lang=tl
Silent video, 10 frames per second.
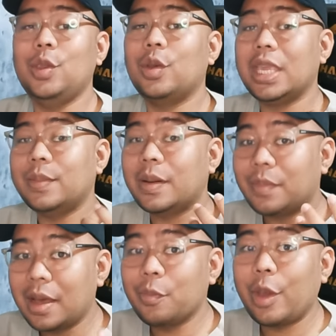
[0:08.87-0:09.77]
yung iba
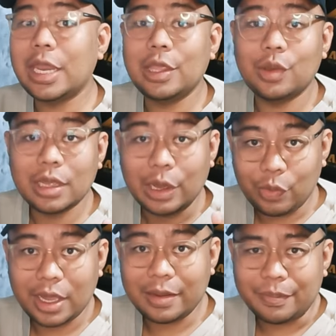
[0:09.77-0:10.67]
pang pwede nyong
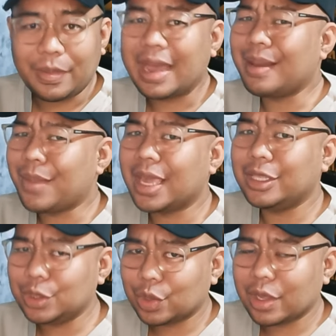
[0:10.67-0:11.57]
gawin para
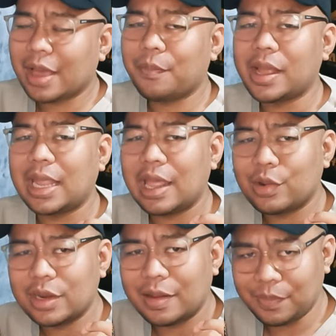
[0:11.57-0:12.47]
ma-enjoy ang
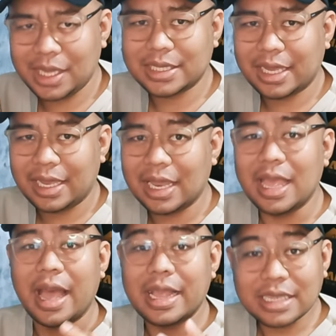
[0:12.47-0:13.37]
paglalaro ng pixel
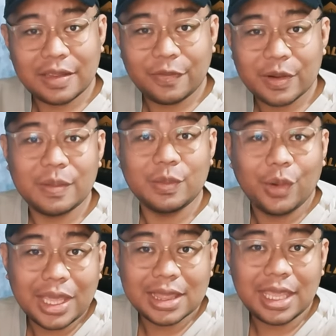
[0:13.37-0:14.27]
aside from
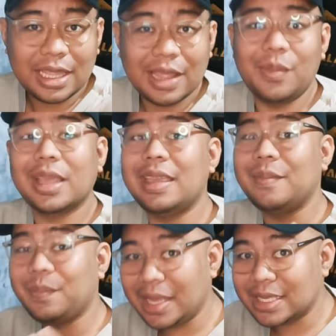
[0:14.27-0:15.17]
waiting na
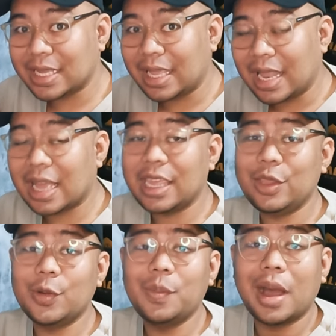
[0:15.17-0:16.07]
maging pixel ang
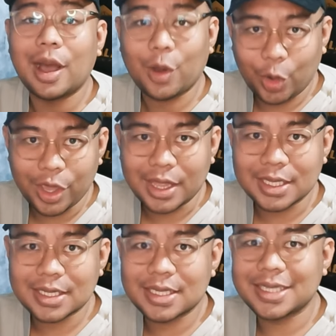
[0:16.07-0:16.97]
inyong mga coins.